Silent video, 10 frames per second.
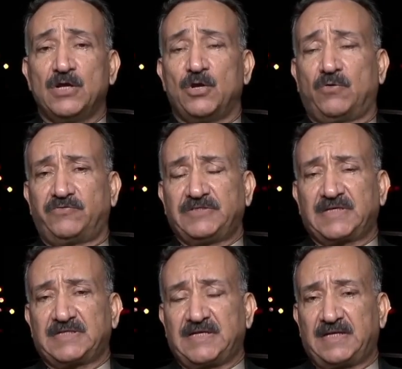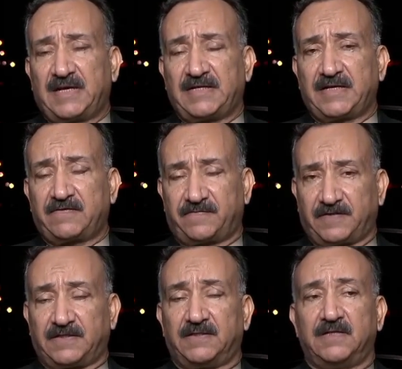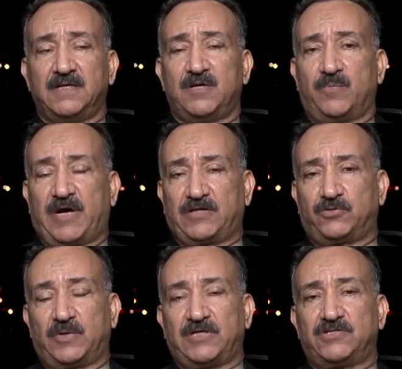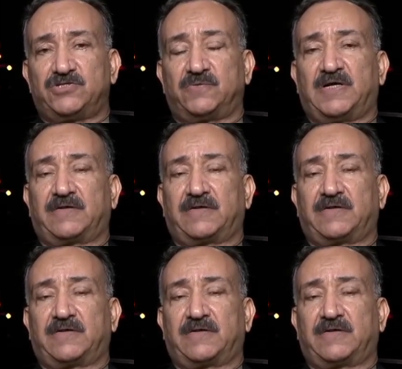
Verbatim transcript: وفي تقديري لا يكفي مع دول الجوار